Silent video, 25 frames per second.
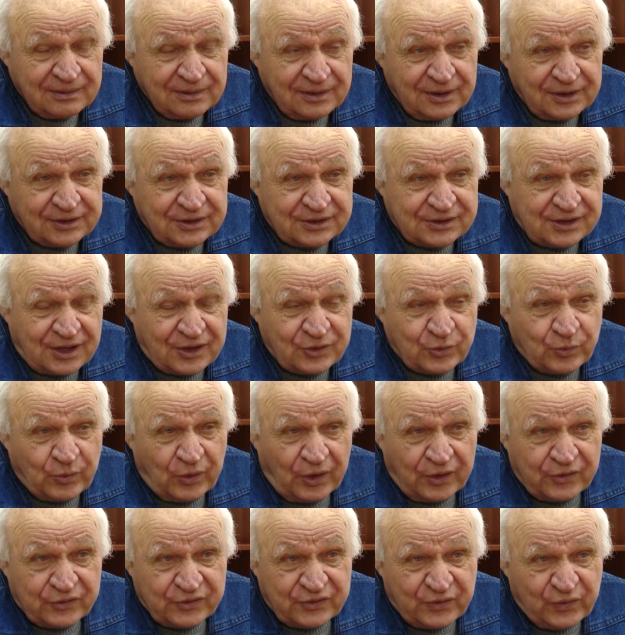Это сразу
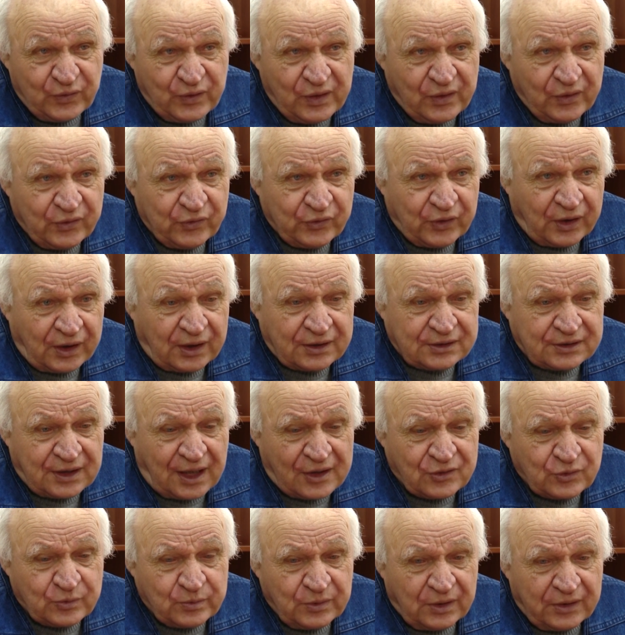было,
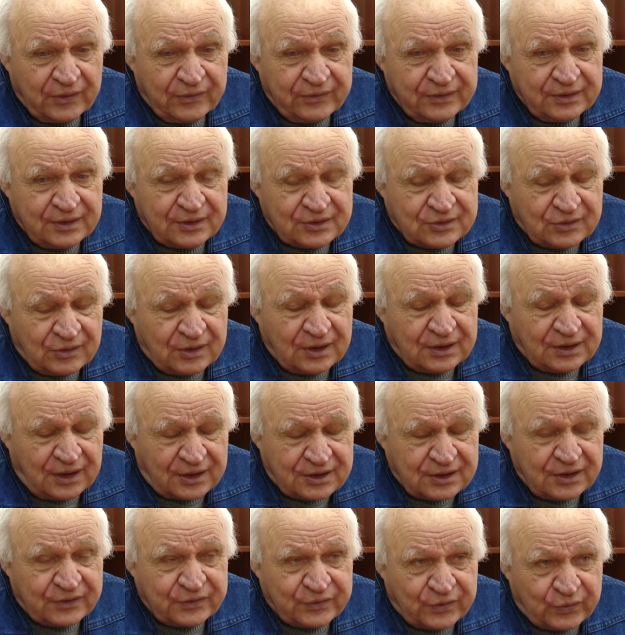сразу было видно, что она
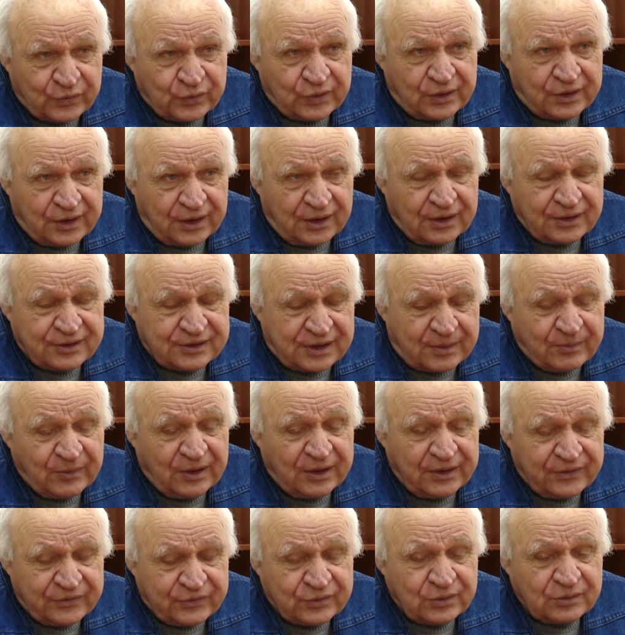должна все делать сама
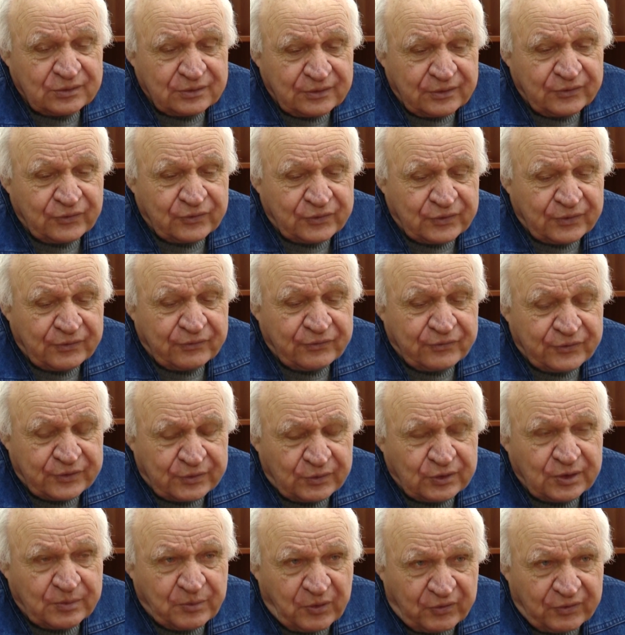и все,
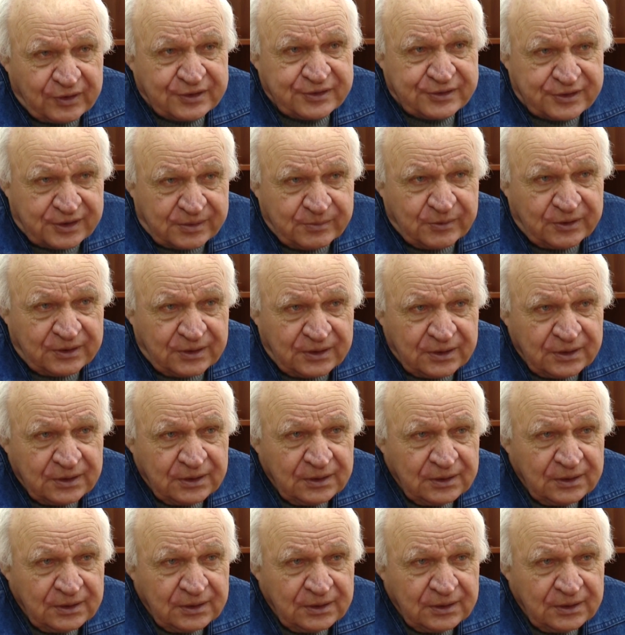все добиваться сама.